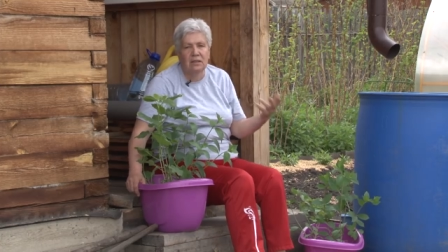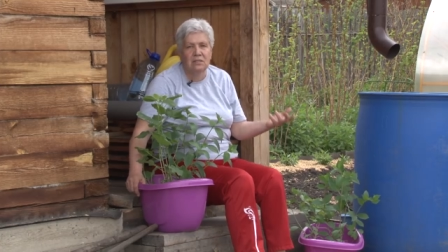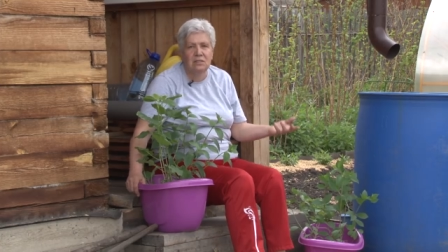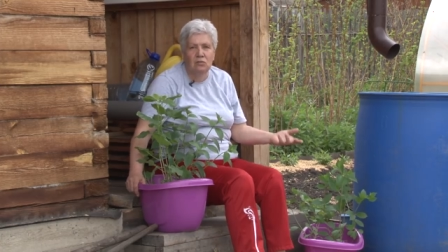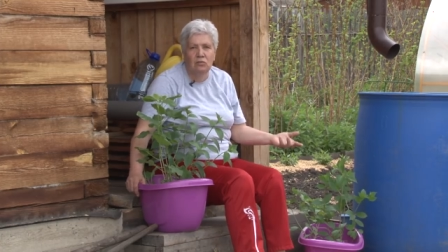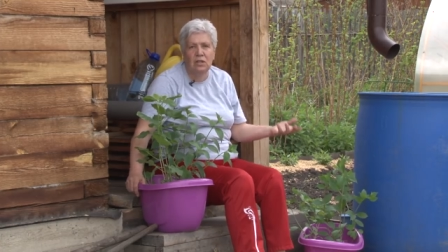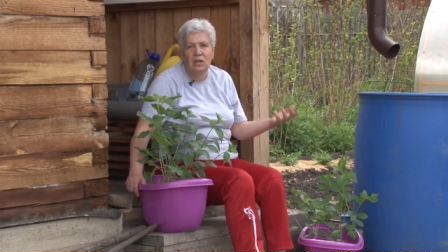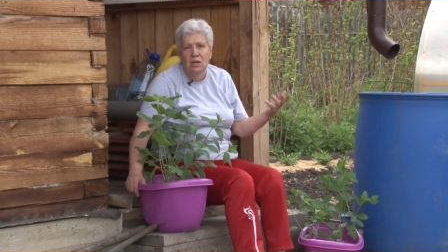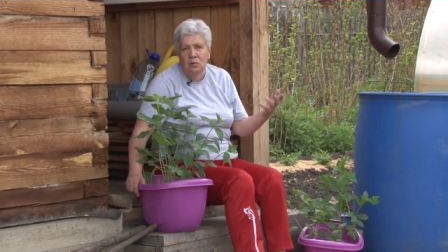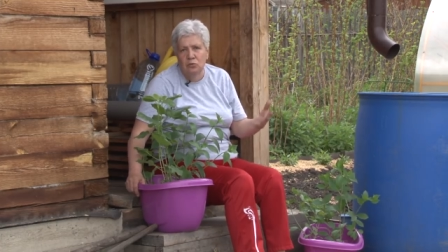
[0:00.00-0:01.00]
она
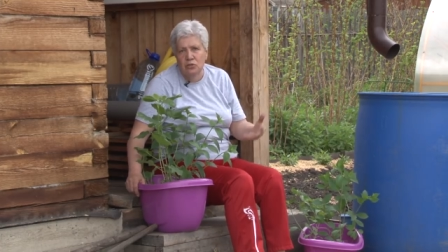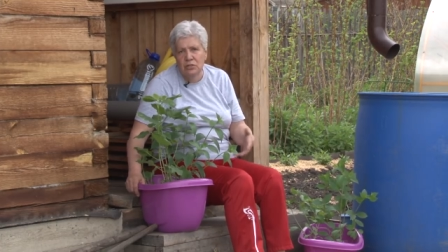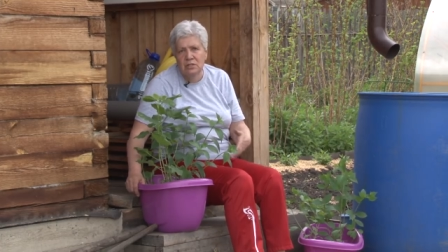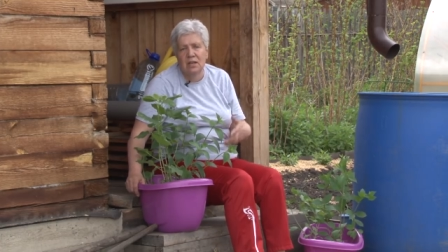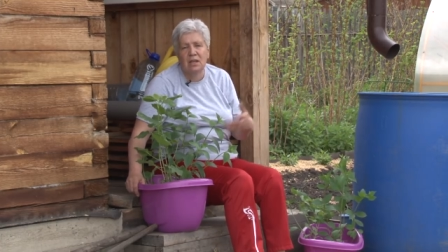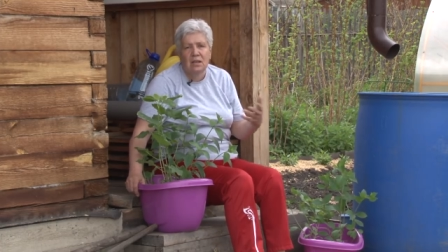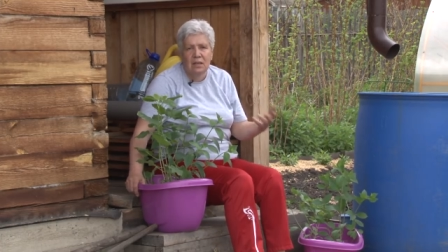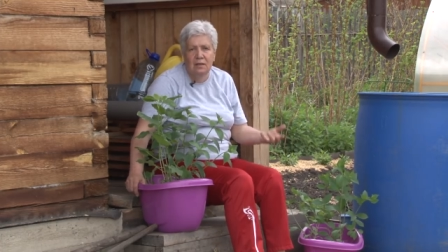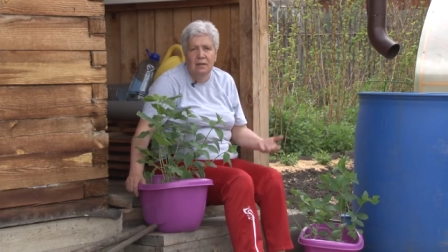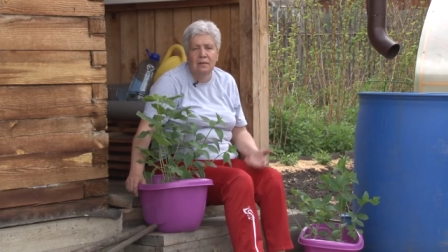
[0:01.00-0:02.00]
зеленая, пушистая
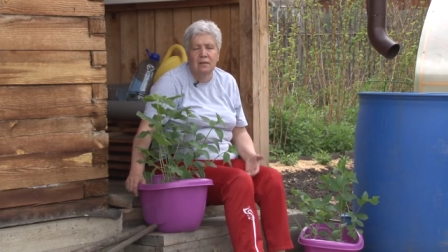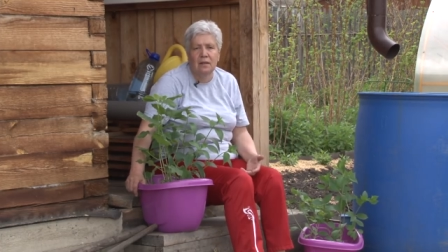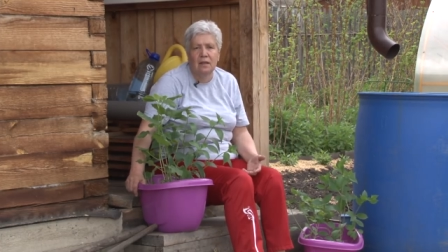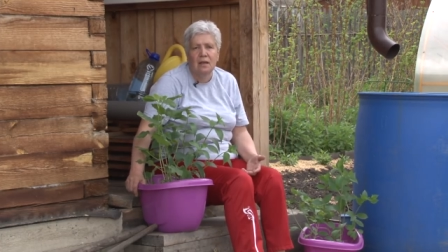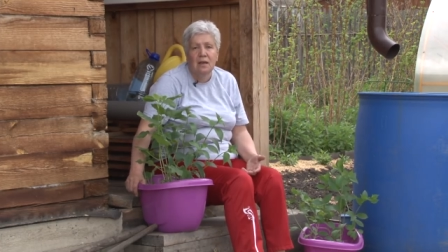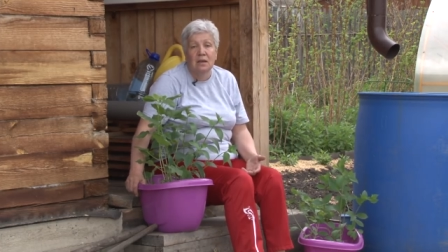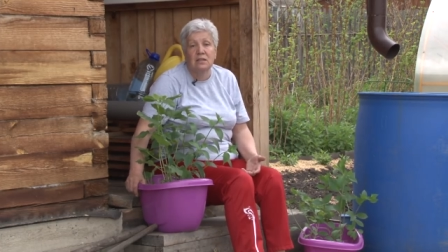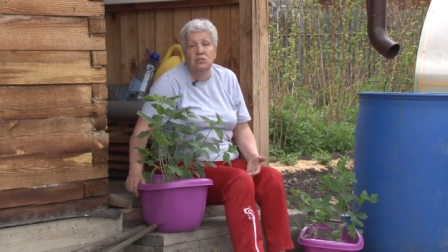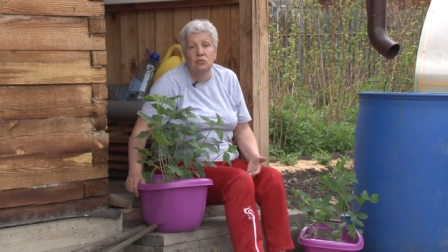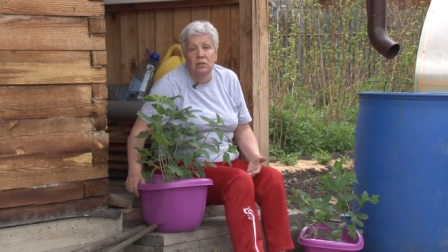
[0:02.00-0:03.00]
и так далее.
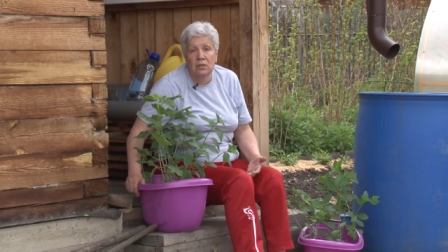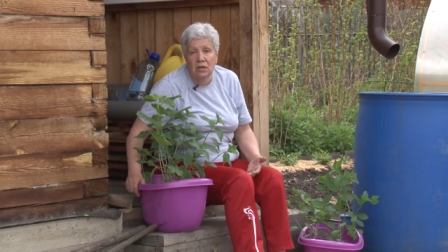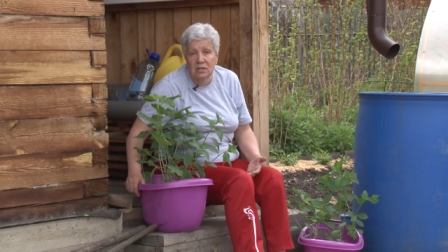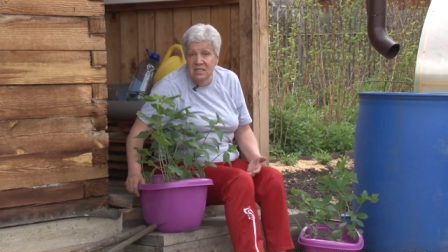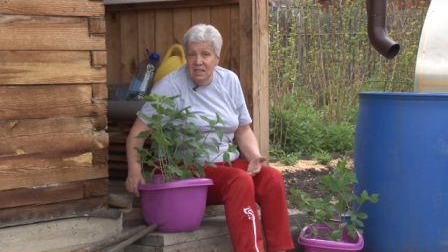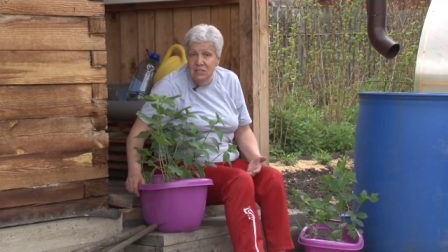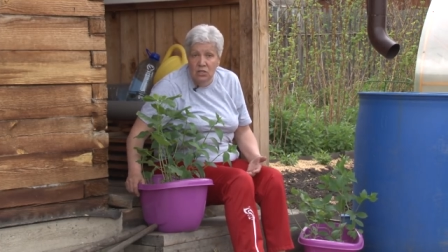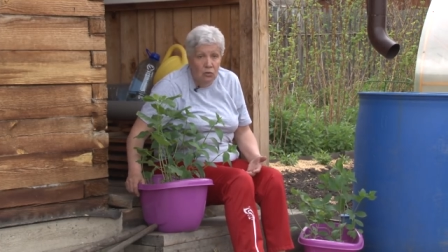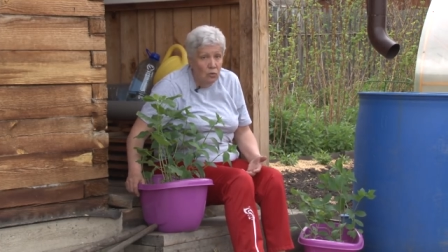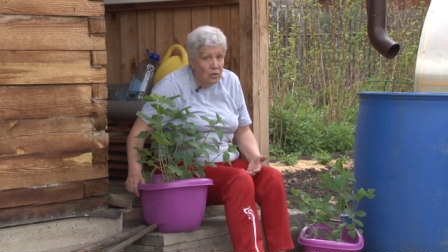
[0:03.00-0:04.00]
Растет она,
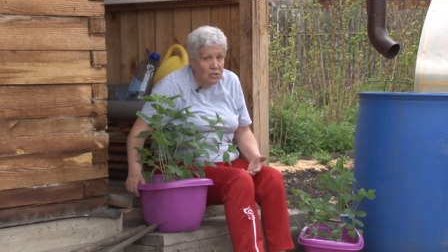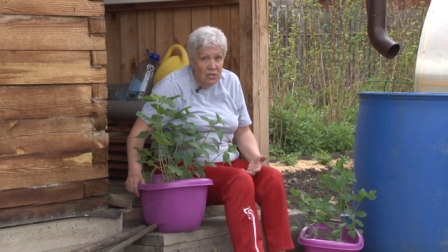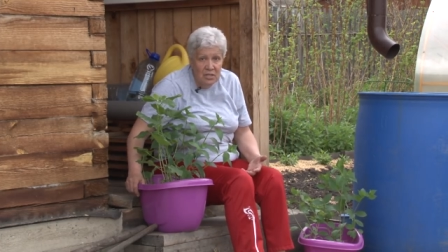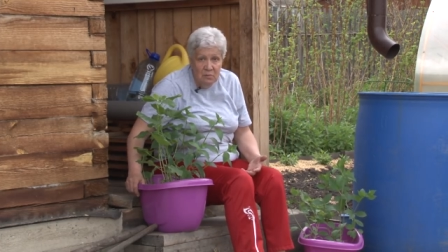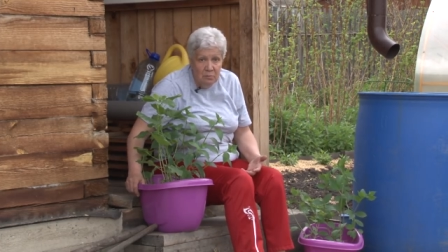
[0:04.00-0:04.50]
кстати, очень